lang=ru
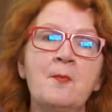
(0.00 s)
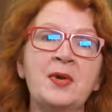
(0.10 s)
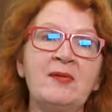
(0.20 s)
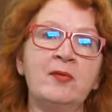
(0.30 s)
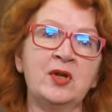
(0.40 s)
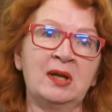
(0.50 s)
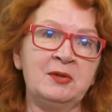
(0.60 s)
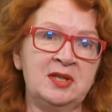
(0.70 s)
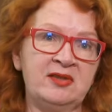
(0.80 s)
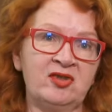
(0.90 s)
правовой
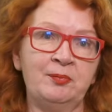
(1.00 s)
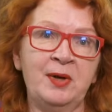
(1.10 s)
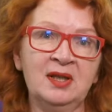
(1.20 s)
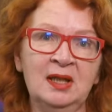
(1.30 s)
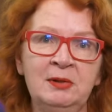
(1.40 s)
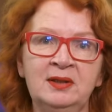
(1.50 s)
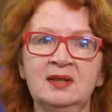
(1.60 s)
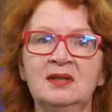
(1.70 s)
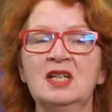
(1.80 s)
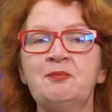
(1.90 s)
комитет Европарламента
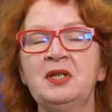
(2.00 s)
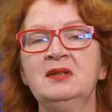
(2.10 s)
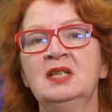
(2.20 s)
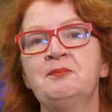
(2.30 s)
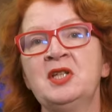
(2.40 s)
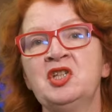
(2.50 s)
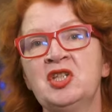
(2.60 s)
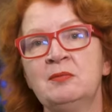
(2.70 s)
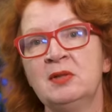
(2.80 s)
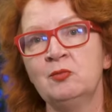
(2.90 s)
корпит над
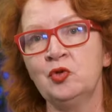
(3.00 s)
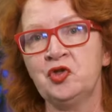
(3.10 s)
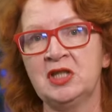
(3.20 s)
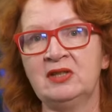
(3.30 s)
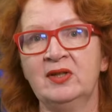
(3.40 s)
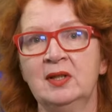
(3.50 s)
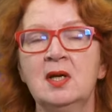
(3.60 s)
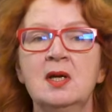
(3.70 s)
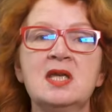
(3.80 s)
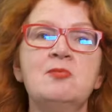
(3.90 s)
перечнями имущества
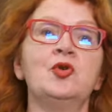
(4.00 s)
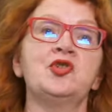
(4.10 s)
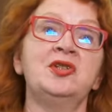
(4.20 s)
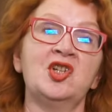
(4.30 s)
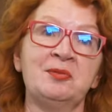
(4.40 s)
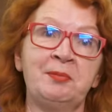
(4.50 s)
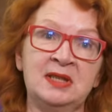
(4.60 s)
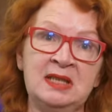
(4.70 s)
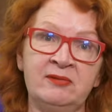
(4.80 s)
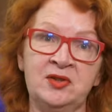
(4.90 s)
и может даже
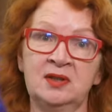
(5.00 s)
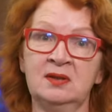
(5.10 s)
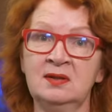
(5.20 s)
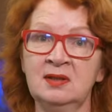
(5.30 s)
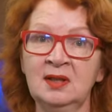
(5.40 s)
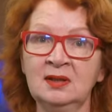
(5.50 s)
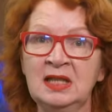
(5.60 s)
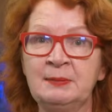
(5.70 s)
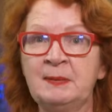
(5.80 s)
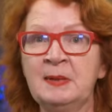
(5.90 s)
потребовать от кандидата,
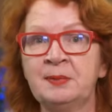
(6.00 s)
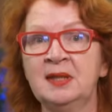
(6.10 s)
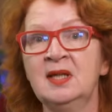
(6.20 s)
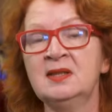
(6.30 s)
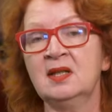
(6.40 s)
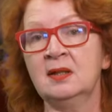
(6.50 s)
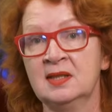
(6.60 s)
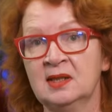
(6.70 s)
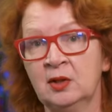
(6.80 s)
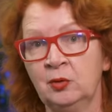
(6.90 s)
например, продать
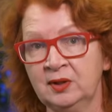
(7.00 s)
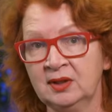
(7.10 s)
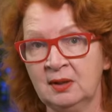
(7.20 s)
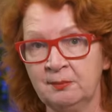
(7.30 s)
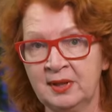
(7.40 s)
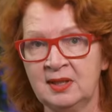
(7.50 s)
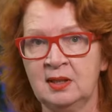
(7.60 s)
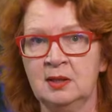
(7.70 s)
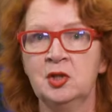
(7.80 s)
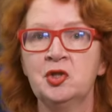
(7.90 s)
акции какой-то
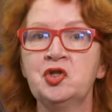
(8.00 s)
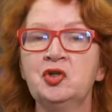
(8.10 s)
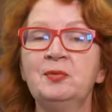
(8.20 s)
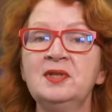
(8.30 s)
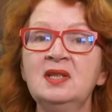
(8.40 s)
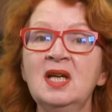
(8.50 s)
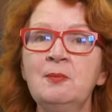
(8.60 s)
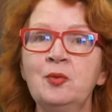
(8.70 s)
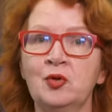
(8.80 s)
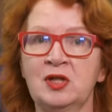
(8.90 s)
компании, чтобы, не дай
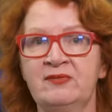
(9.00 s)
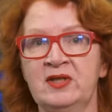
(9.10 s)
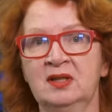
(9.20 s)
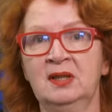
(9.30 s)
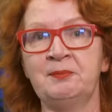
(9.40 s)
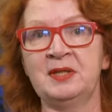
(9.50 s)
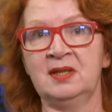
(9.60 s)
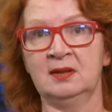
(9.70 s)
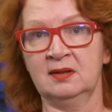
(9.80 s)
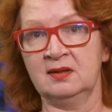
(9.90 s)
бог, сфера
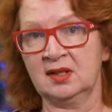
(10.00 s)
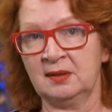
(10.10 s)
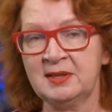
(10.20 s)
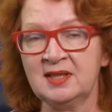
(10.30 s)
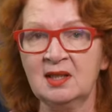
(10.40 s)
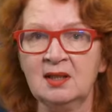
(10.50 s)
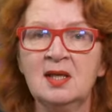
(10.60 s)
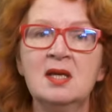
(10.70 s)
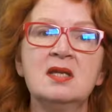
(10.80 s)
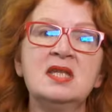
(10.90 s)
компетентности комиссара
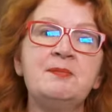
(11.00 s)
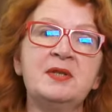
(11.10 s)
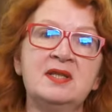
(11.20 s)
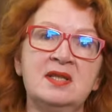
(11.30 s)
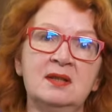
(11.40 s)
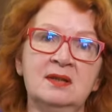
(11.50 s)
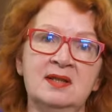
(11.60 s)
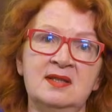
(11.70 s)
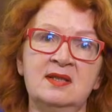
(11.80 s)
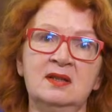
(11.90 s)
не
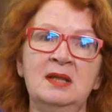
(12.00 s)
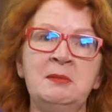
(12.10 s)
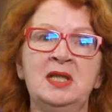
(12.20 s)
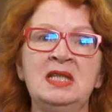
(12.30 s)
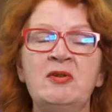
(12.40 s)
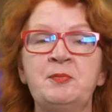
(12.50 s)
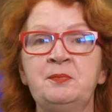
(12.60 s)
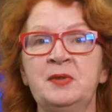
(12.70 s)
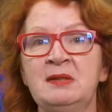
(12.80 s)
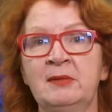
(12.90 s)
пересеклась с делами на ниве
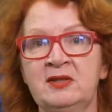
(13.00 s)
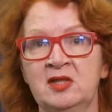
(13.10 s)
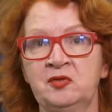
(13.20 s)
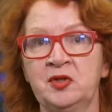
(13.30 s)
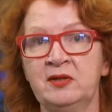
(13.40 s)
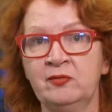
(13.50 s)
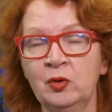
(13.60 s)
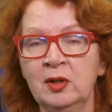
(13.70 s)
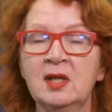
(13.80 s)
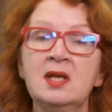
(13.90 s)
предпринимательства
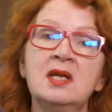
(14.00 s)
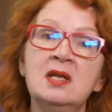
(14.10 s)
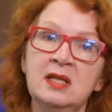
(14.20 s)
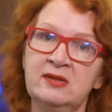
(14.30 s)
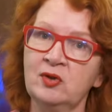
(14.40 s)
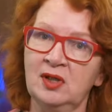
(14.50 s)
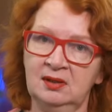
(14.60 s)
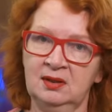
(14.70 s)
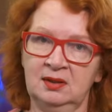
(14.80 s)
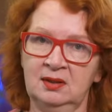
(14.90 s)
его или его
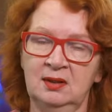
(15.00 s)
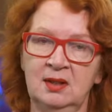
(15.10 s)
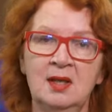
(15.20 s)
родных.